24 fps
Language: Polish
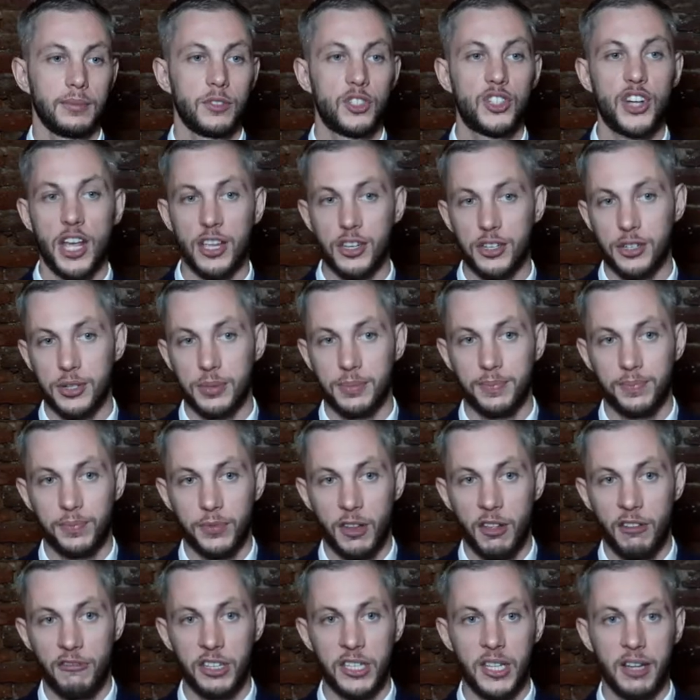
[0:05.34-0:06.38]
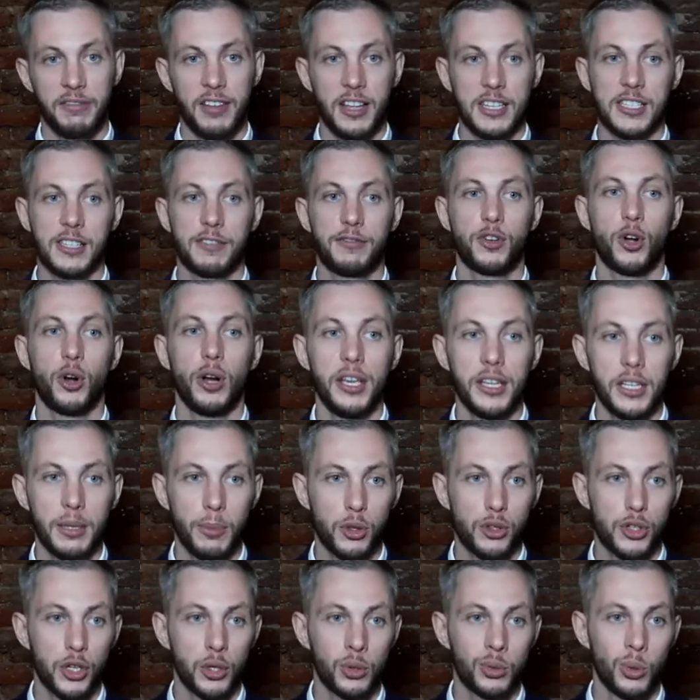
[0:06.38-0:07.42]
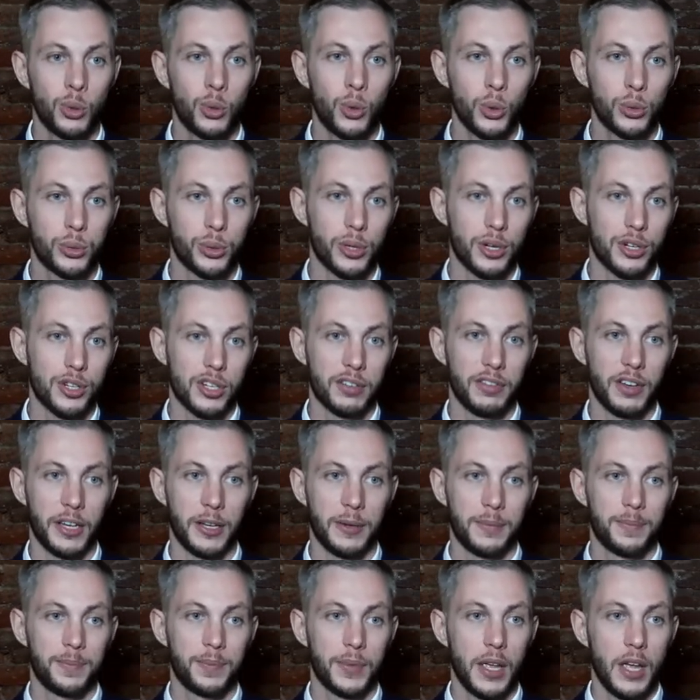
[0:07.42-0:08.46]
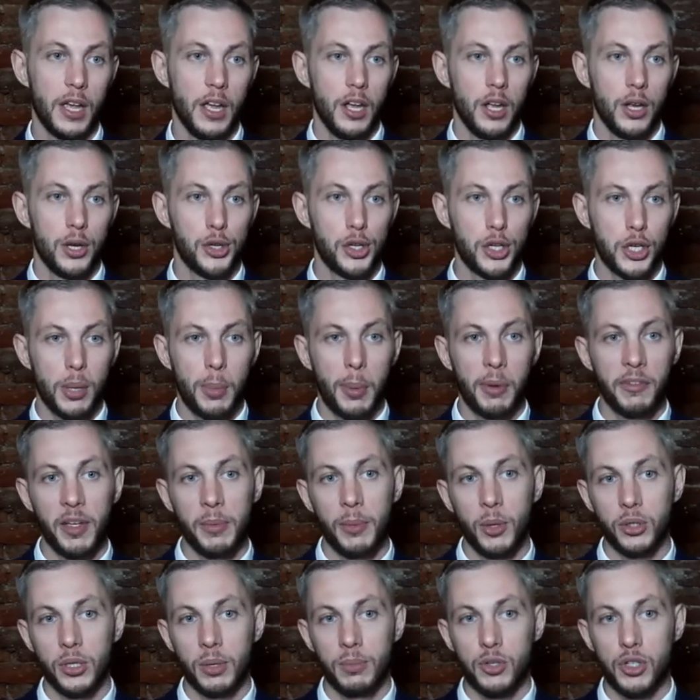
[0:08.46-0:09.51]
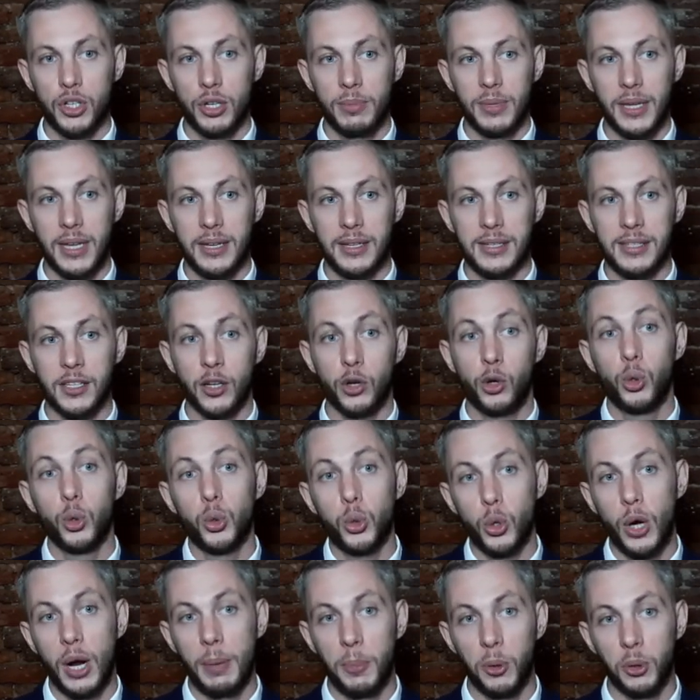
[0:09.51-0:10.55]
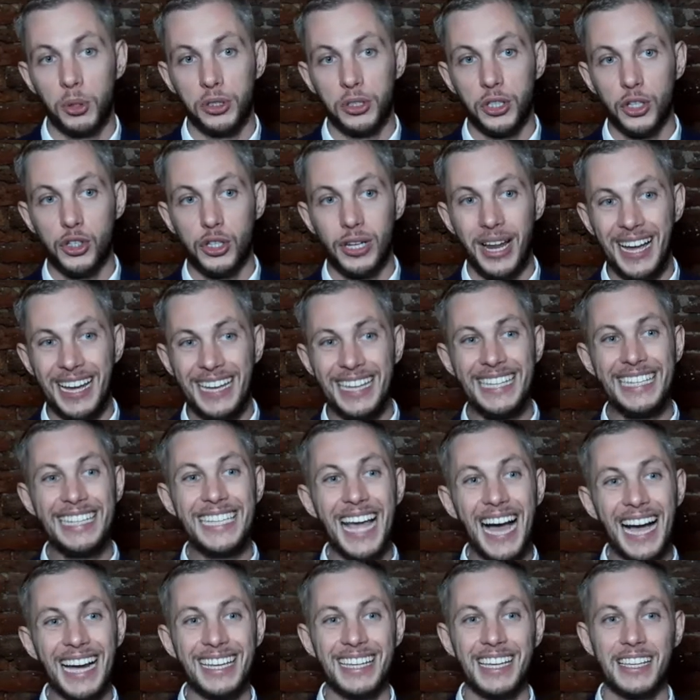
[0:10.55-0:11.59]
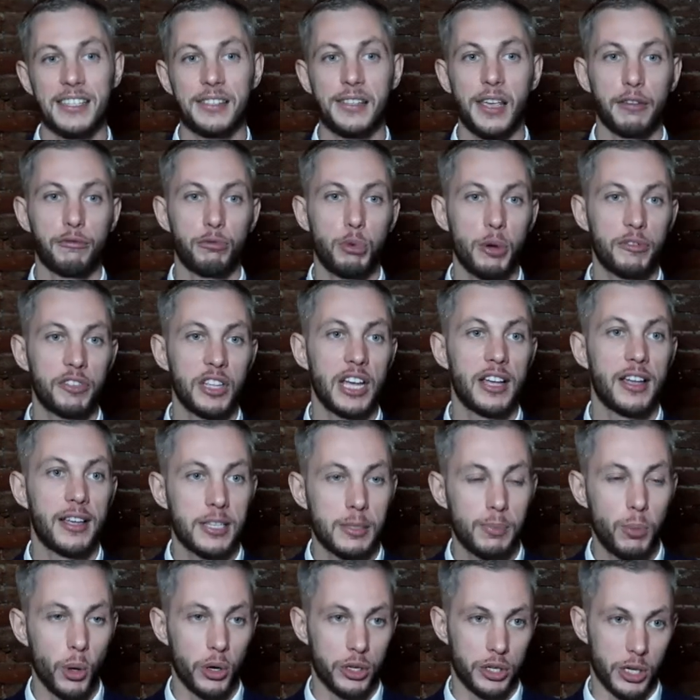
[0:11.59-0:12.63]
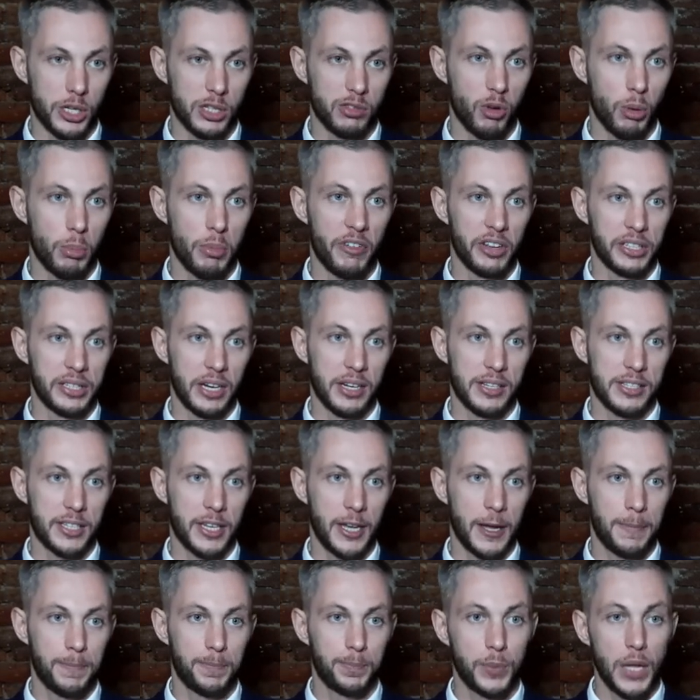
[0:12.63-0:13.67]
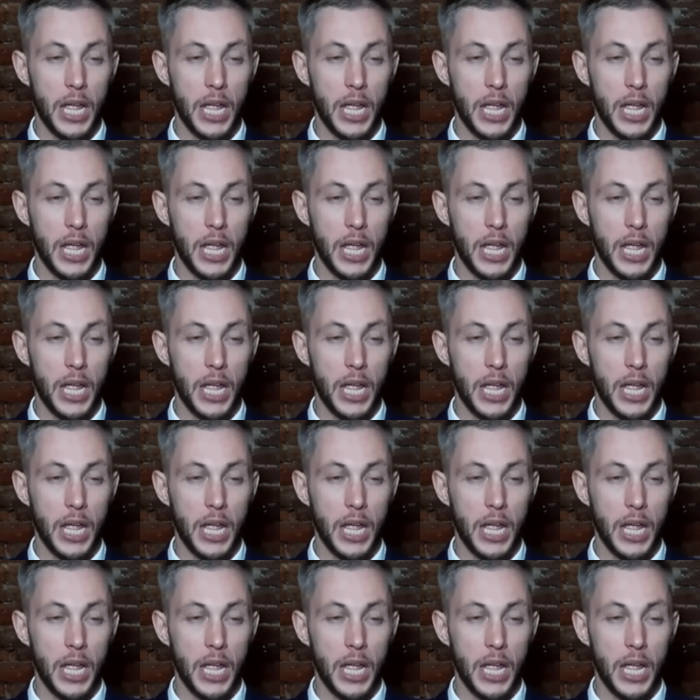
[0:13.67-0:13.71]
Cześć. Witam Was w kolejnym odcinku Kultury Żywej. Dziś opowiem o tym, czym jest kultura polityczna i jaki jest jej wpływ na społeczeństwo obywatelskie.